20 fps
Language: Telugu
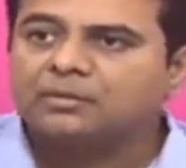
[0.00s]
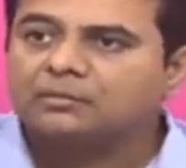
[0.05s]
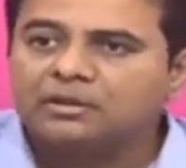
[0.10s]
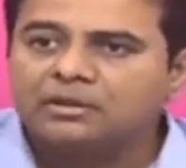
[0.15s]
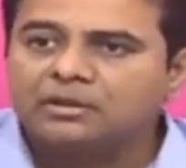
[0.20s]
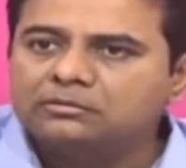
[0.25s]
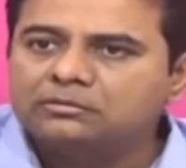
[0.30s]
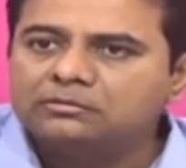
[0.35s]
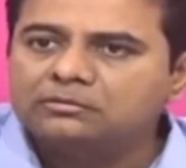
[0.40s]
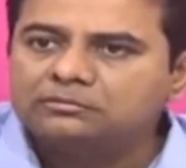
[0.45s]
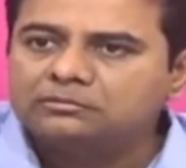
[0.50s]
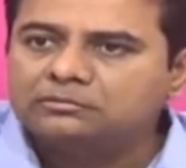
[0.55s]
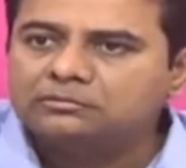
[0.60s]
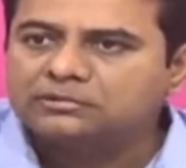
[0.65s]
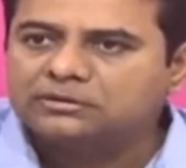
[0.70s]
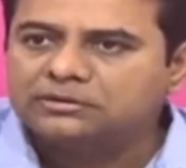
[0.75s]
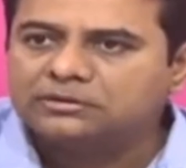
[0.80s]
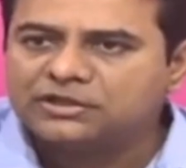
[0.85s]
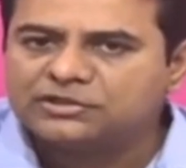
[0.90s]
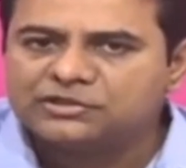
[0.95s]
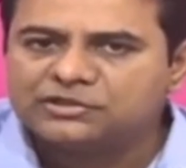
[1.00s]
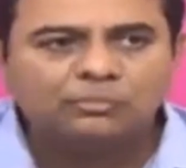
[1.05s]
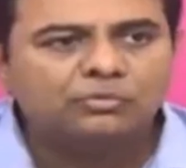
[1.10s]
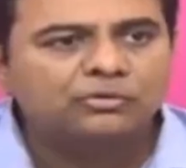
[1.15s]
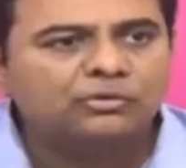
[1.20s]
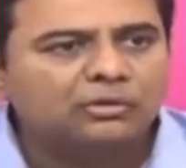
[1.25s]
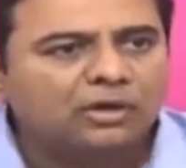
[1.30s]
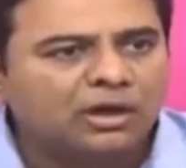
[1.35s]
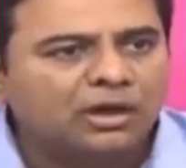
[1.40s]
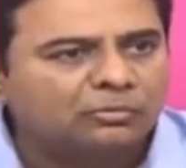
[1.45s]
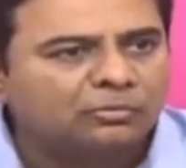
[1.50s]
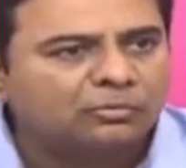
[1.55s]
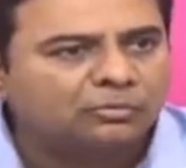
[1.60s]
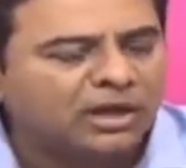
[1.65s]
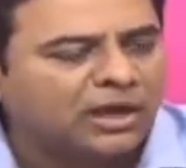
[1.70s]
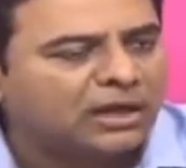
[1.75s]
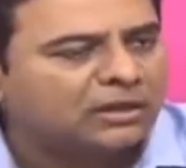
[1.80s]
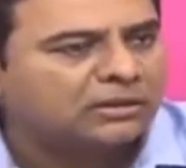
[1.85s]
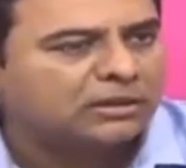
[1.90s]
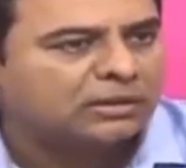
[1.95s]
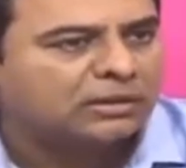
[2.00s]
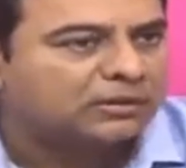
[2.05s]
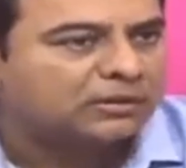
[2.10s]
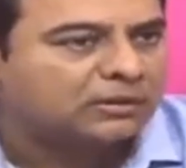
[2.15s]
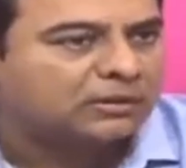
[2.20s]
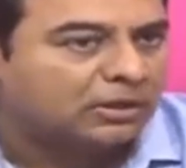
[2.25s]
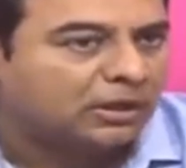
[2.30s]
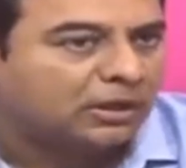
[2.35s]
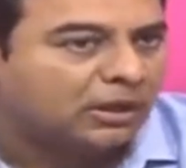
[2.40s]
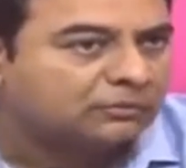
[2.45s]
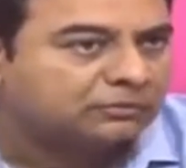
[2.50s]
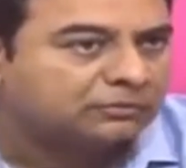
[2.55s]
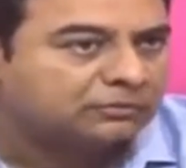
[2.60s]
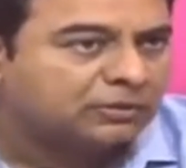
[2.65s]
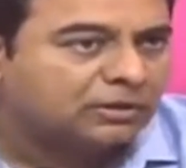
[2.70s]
మీరు దేశం ముందుకు రారు మీ ఆర్థిక మంత్రి రాదు